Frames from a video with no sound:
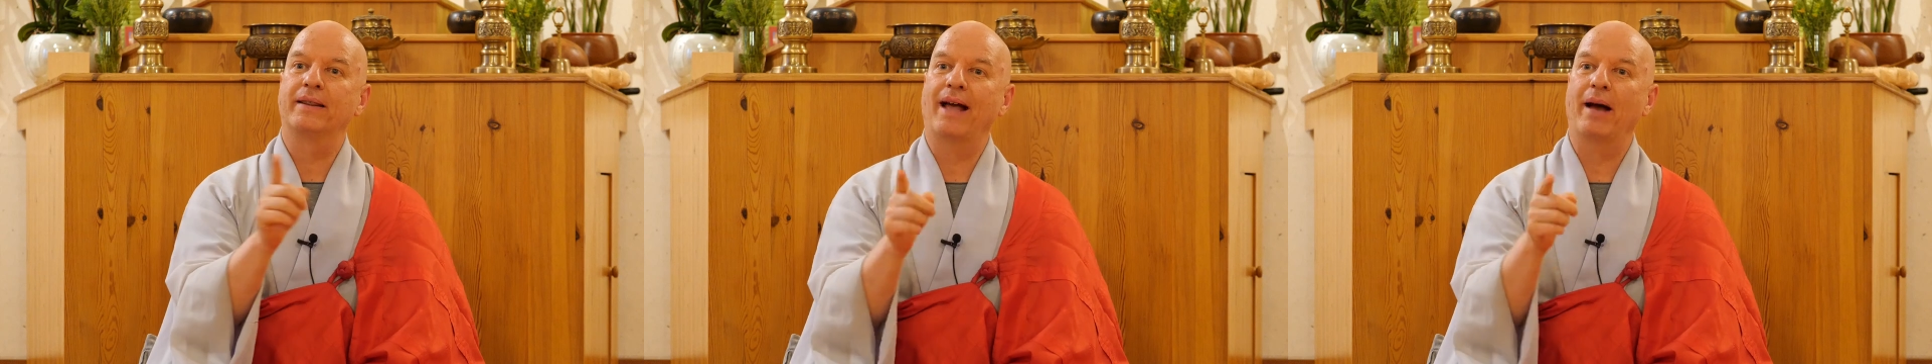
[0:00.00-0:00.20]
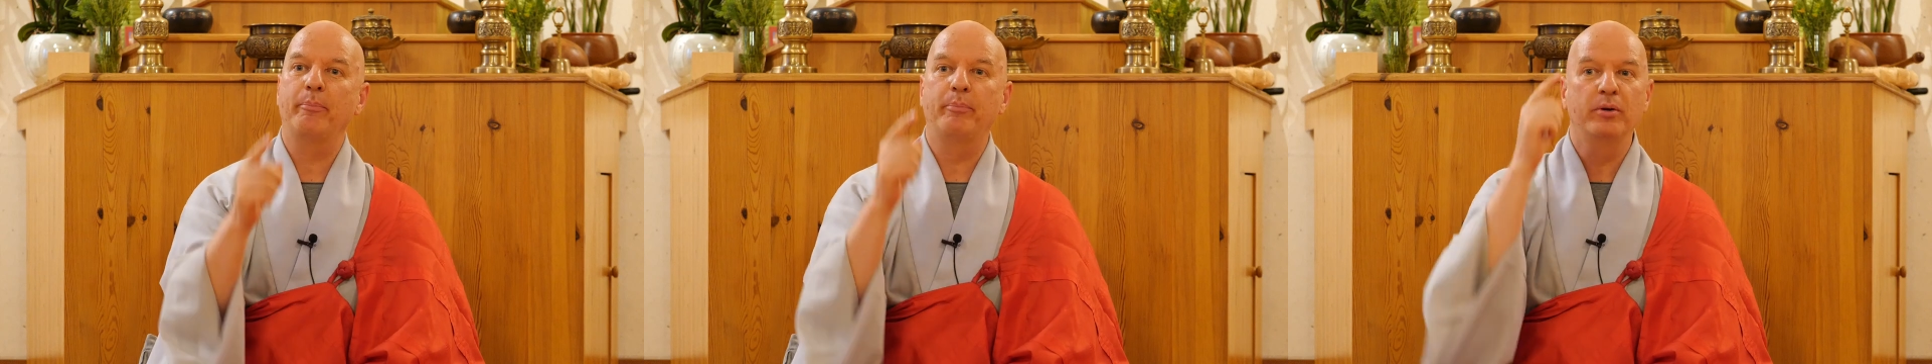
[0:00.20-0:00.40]

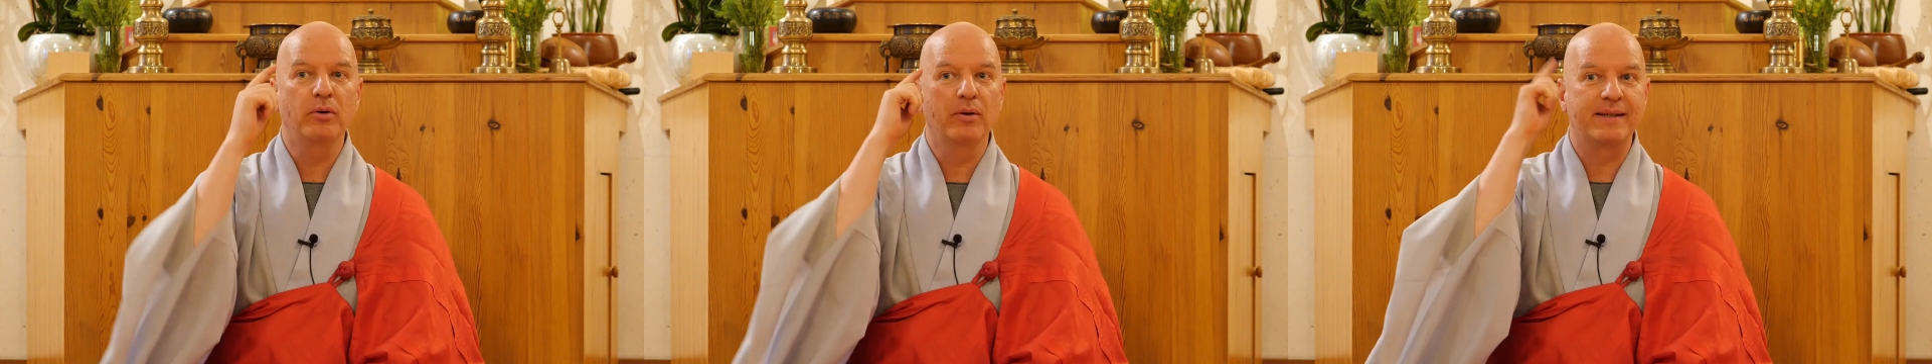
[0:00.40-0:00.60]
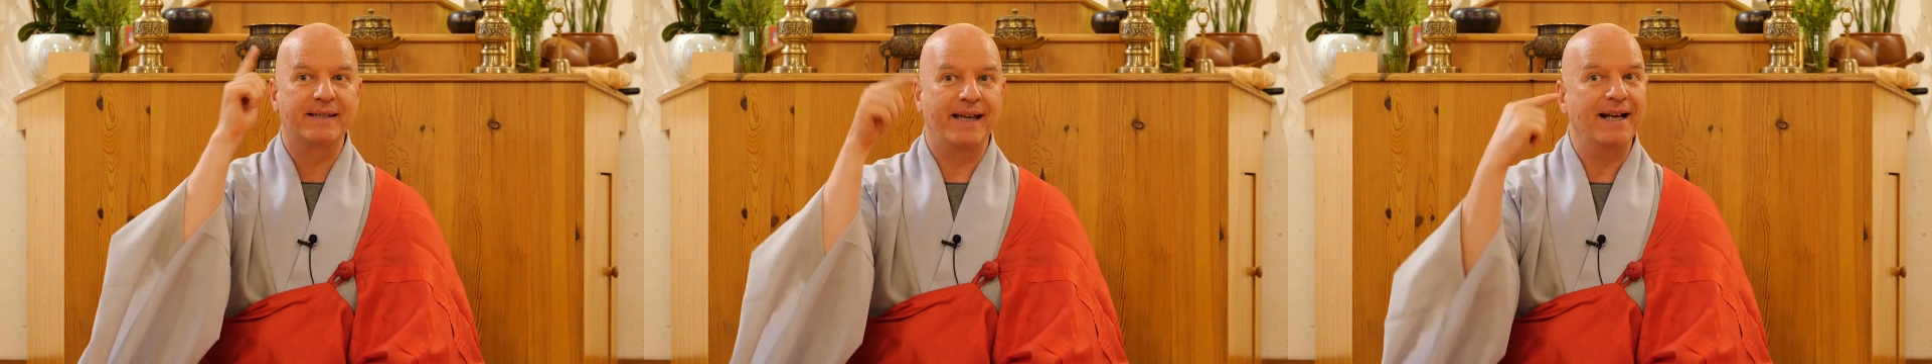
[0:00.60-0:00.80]
나쁜
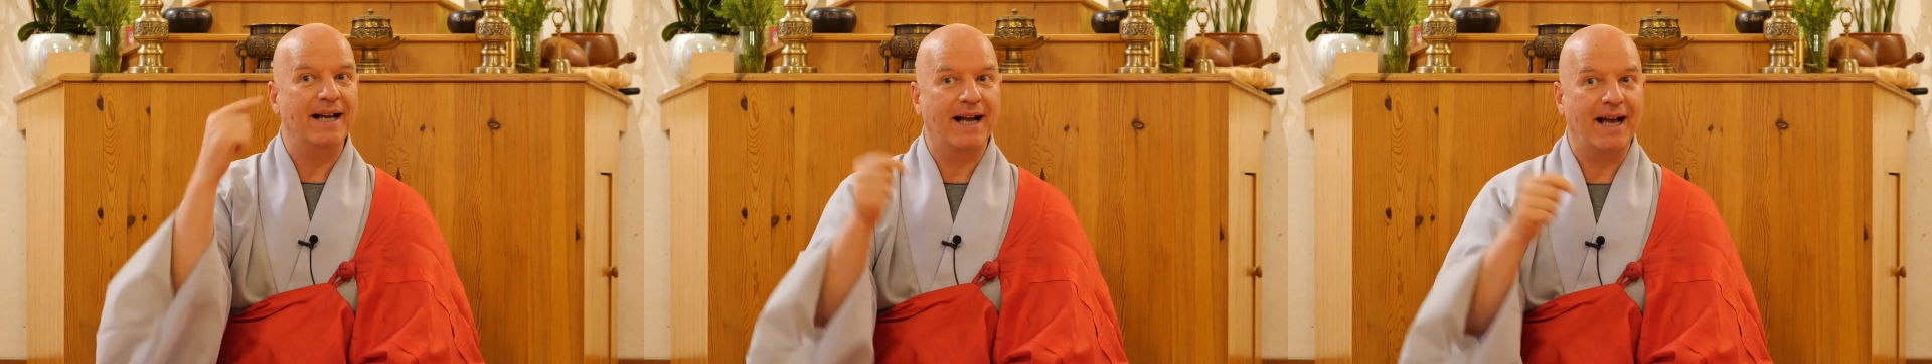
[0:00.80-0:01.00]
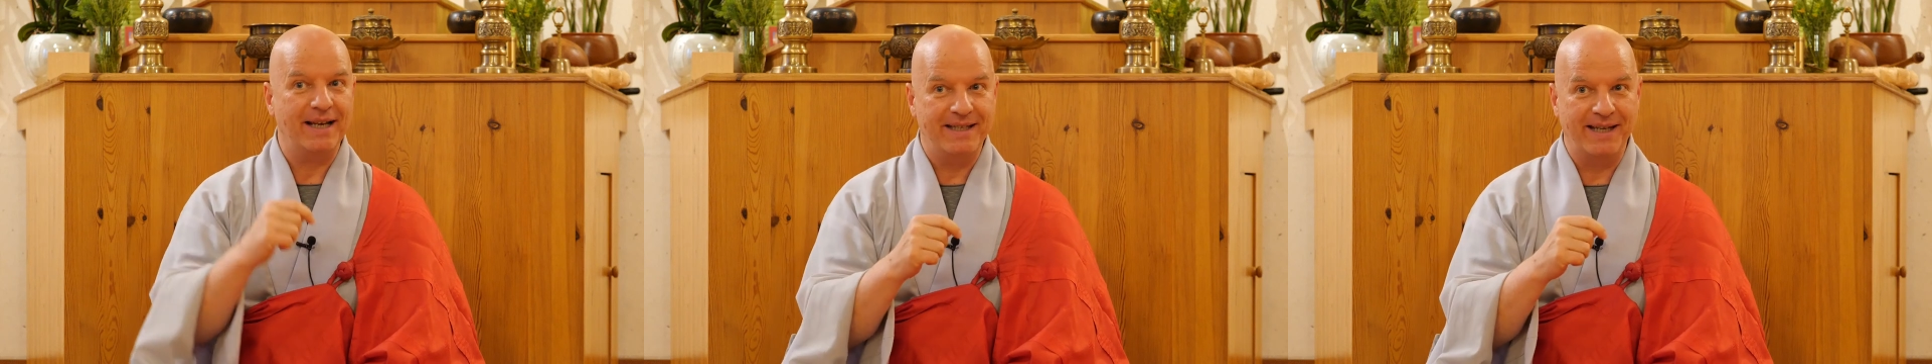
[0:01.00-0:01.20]
것
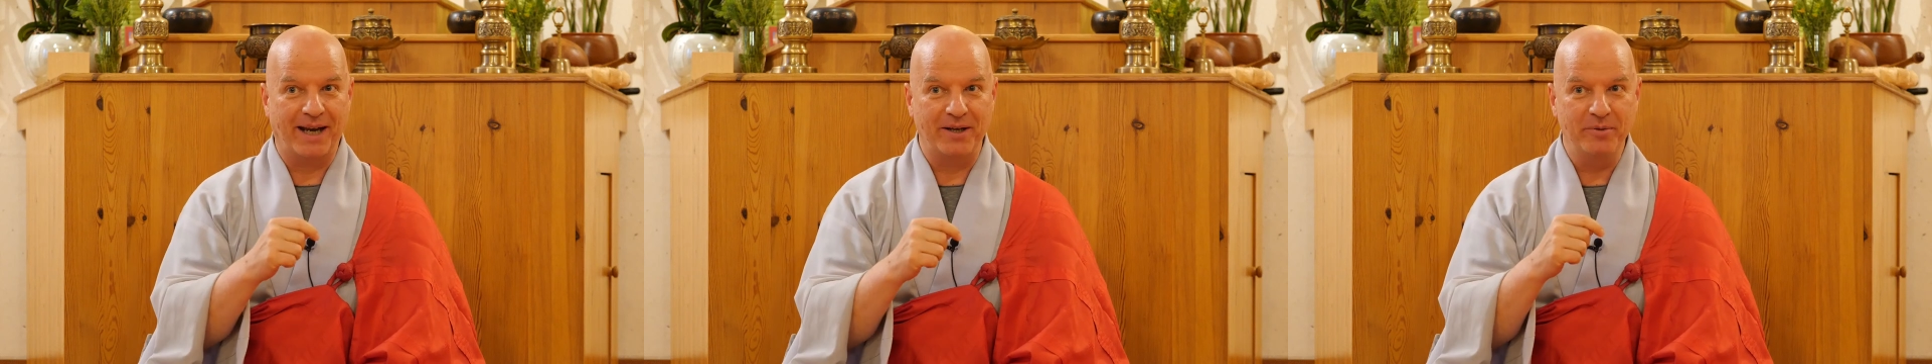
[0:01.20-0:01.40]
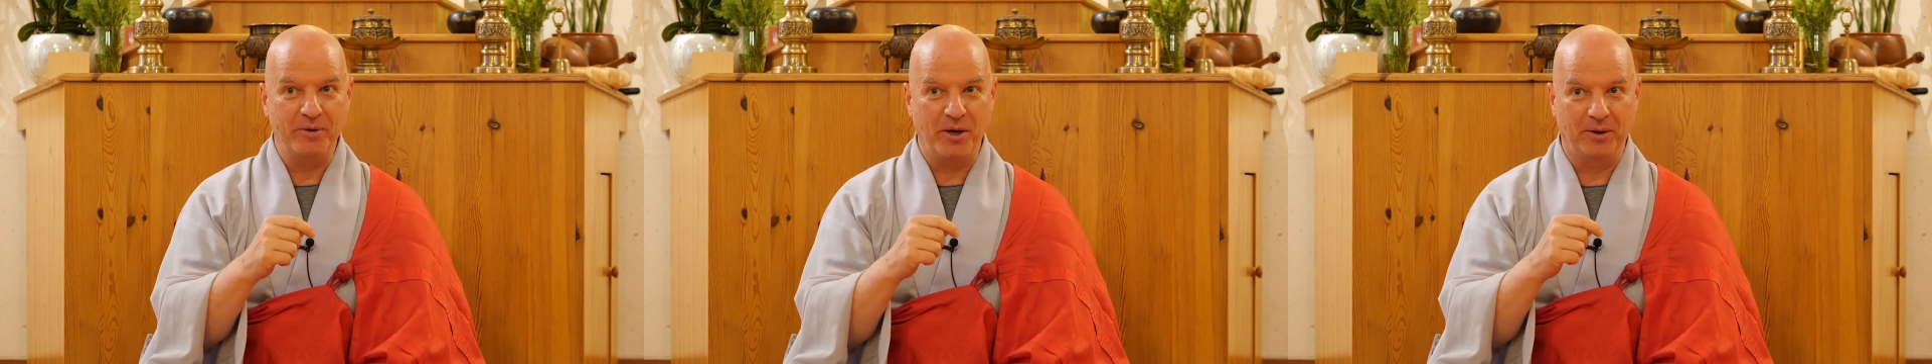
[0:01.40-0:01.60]
생각하지
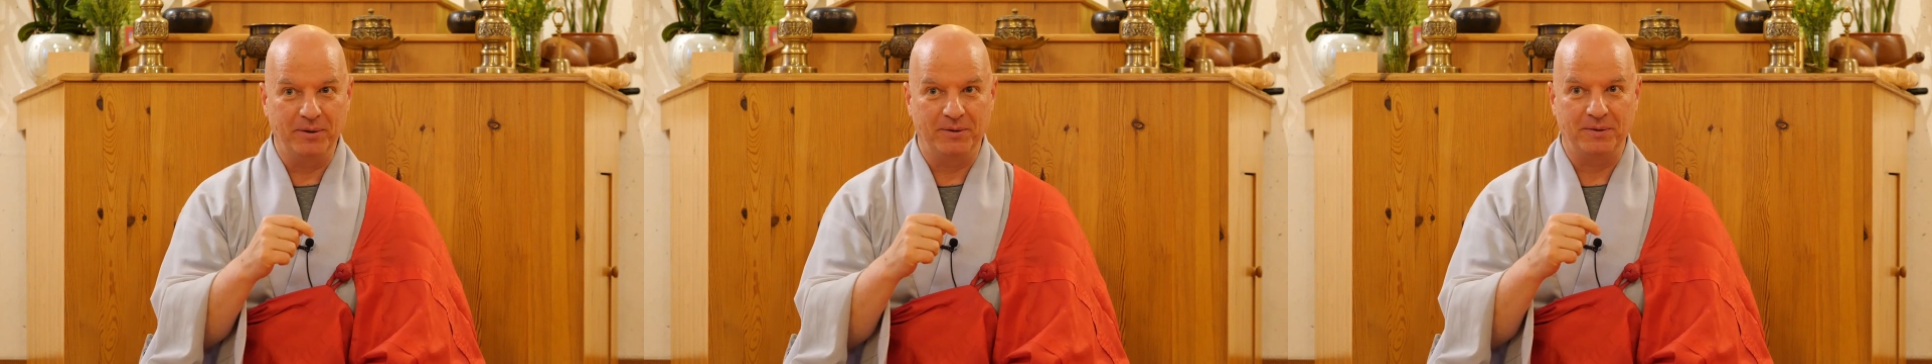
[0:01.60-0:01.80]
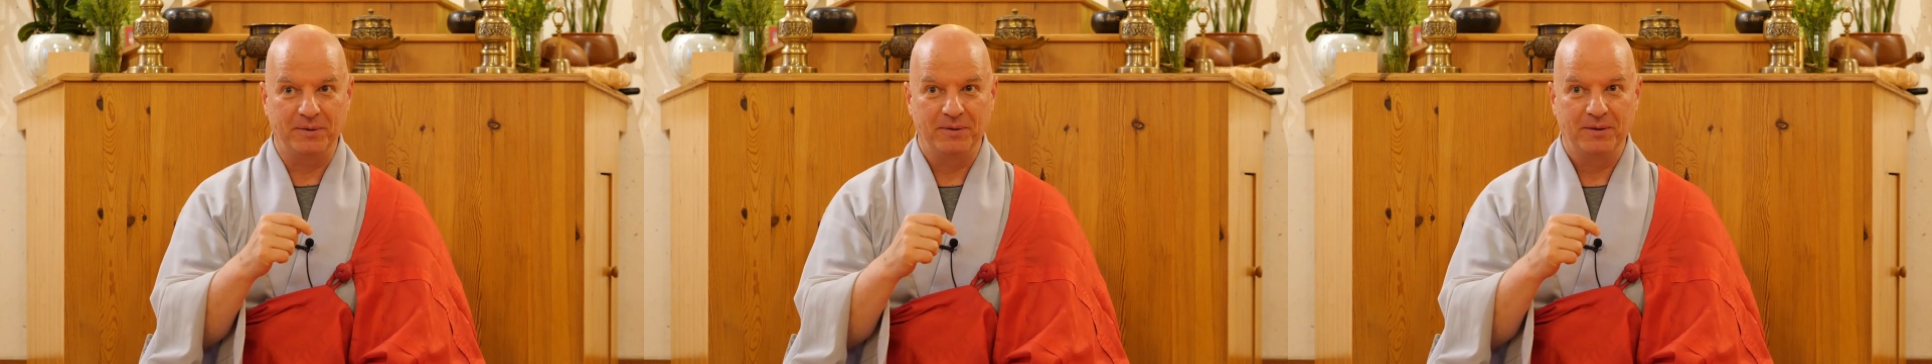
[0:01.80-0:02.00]

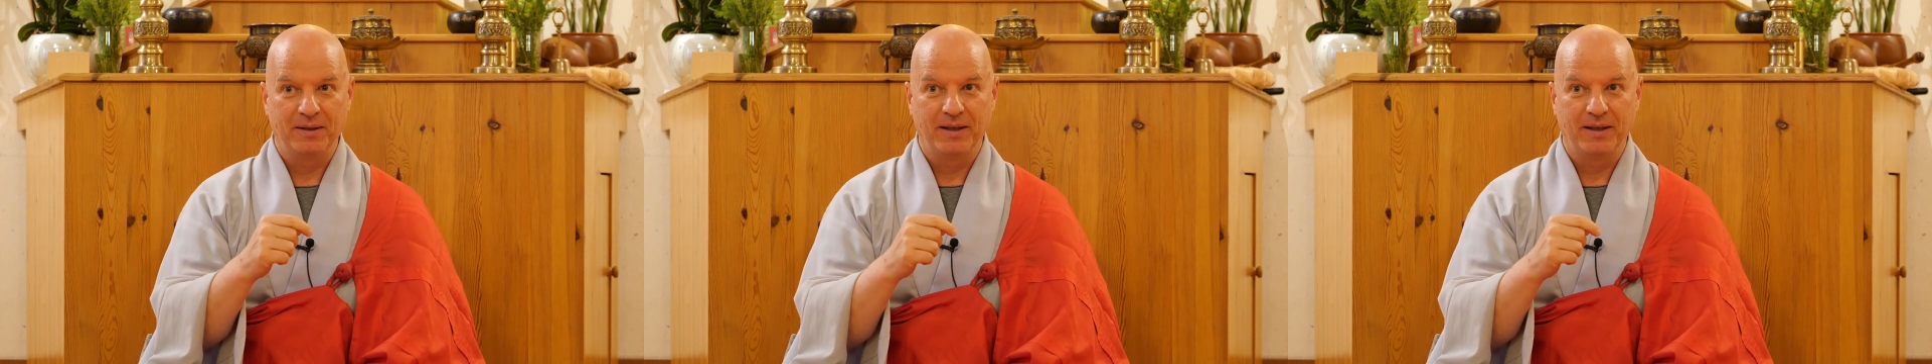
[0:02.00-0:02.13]
않으면